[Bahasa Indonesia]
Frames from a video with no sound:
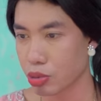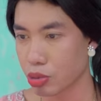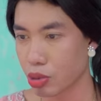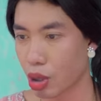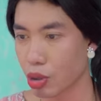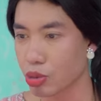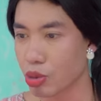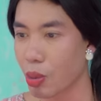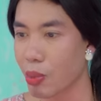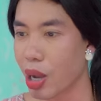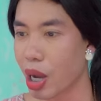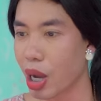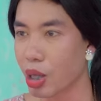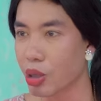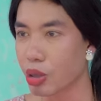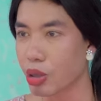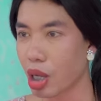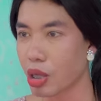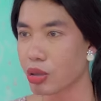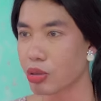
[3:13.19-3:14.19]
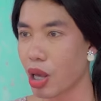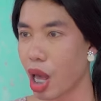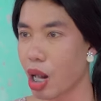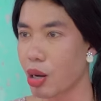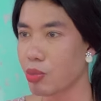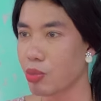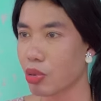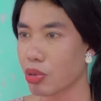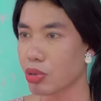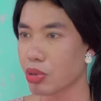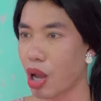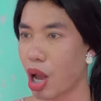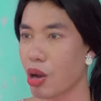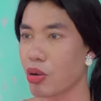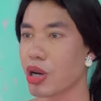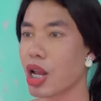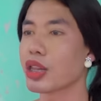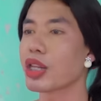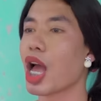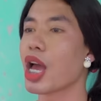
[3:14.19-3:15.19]
Sok-sok makan ikan salmon
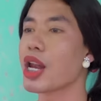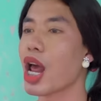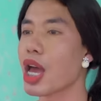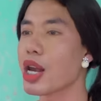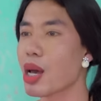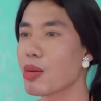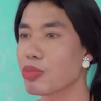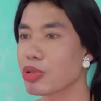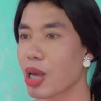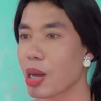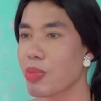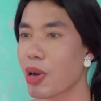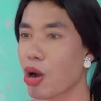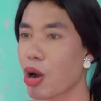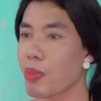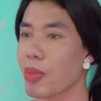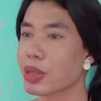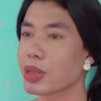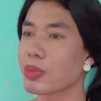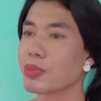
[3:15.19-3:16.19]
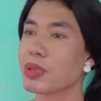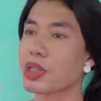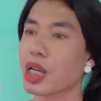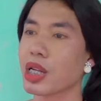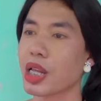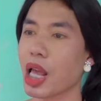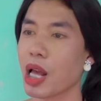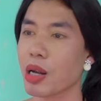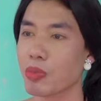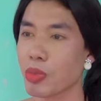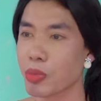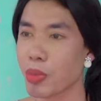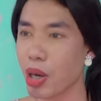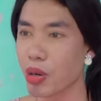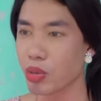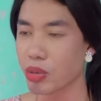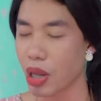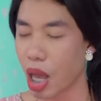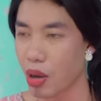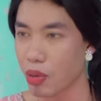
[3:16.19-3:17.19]
kau. Nanti anak-anakmu sama kau macam ikan salmon
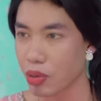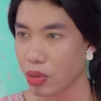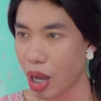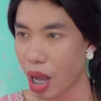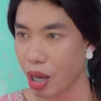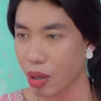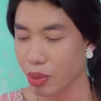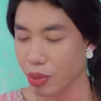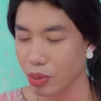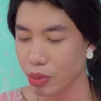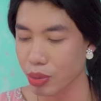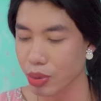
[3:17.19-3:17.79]
baru tahu kau.